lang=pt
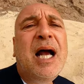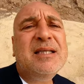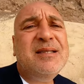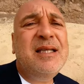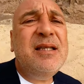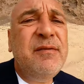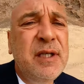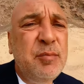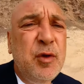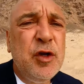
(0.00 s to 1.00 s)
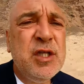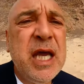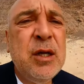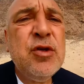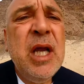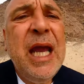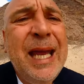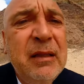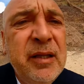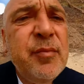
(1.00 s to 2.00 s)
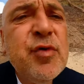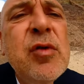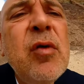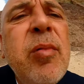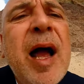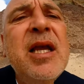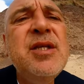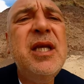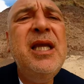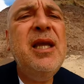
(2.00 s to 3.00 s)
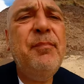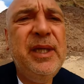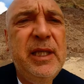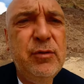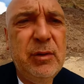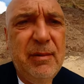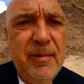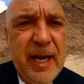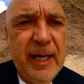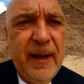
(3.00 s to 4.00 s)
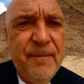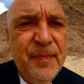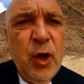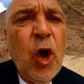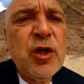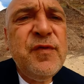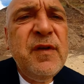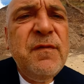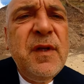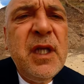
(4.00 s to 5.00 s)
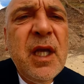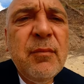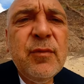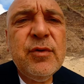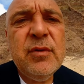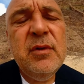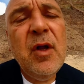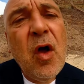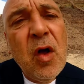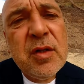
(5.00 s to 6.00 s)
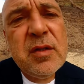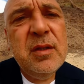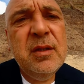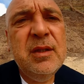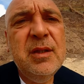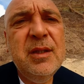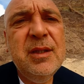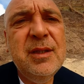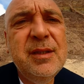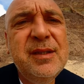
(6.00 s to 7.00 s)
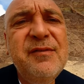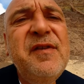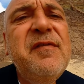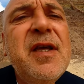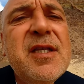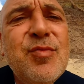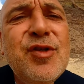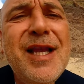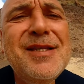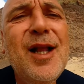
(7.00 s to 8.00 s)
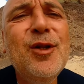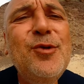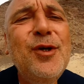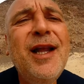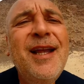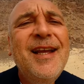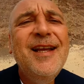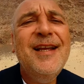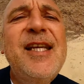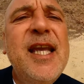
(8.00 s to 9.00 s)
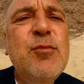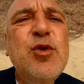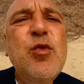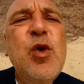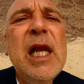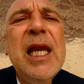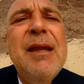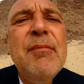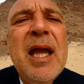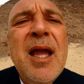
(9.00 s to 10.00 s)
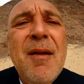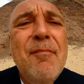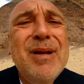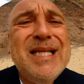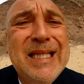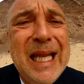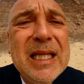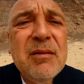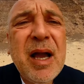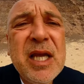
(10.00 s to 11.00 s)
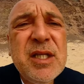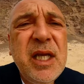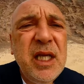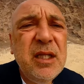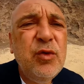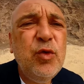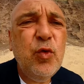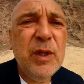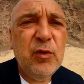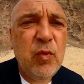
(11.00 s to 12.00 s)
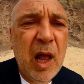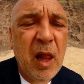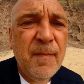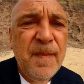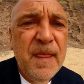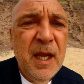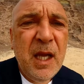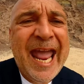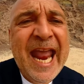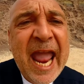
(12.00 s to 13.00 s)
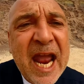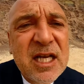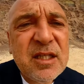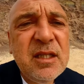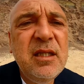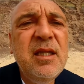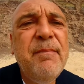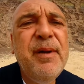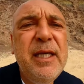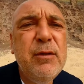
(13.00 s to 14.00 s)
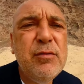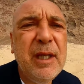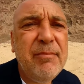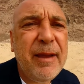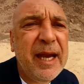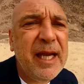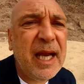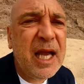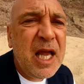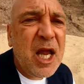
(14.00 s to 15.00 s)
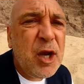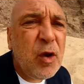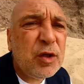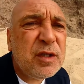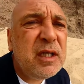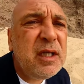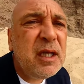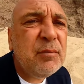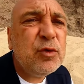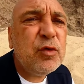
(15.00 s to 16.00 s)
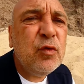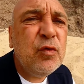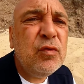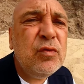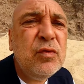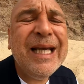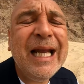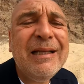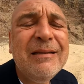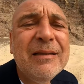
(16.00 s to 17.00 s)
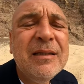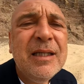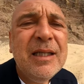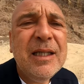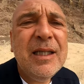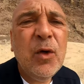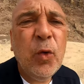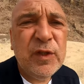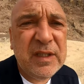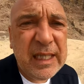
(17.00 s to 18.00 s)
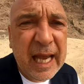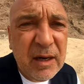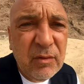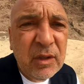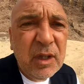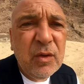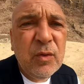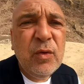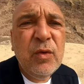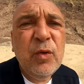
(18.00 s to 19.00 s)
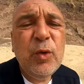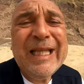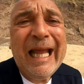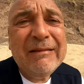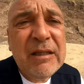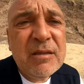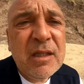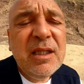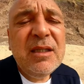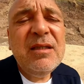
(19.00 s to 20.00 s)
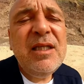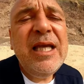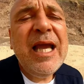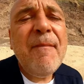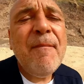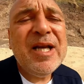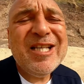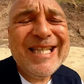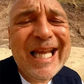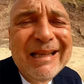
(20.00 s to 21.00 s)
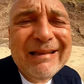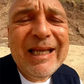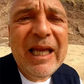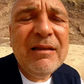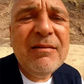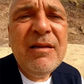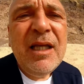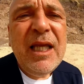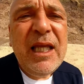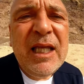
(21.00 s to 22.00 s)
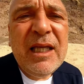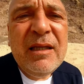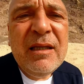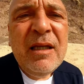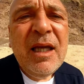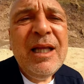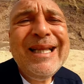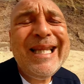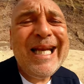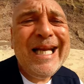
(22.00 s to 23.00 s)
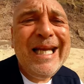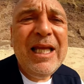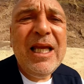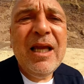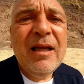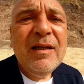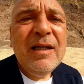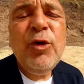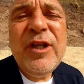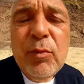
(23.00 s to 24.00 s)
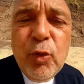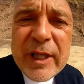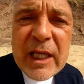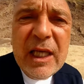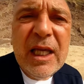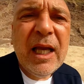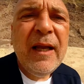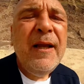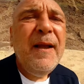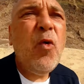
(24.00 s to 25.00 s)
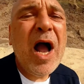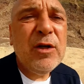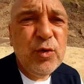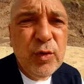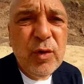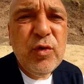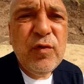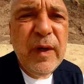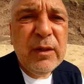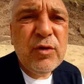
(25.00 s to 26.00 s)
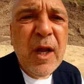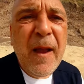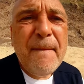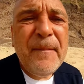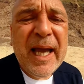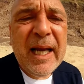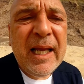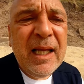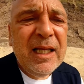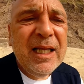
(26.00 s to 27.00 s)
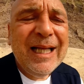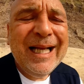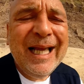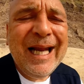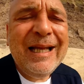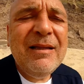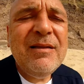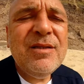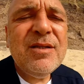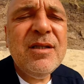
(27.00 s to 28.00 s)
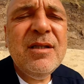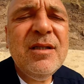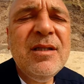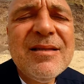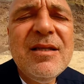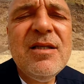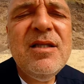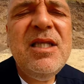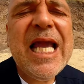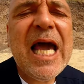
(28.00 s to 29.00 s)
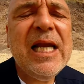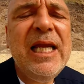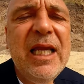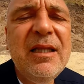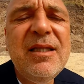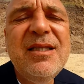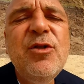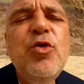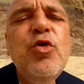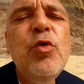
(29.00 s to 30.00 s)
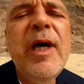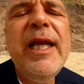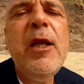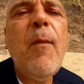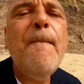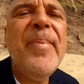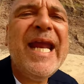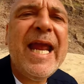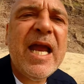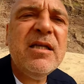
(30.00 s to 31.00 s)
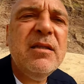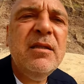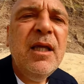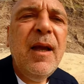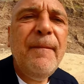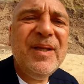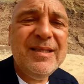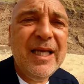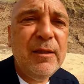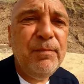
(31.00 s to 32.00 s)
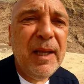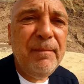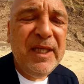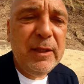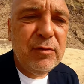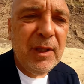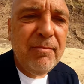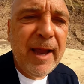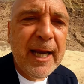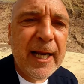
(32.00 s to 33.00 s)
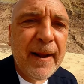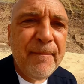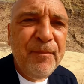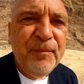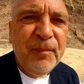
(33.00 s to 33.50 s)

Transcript: há 120 milhões de anos em termos globais e na Península Ibérica? Nós vivíamos, nós, ah, se vivêssemos nessa altura, teríamos um clima bastante mais quente do atual. A este da Península Ibérica, nós teríamos um grande uh, oceano, o Tétis, que seria bastante quente e que traria, contribuiria com a ajuda dos ventos para grandes uh, massas de ar quente que se deslocariam para este, passando pela Península Ibérica.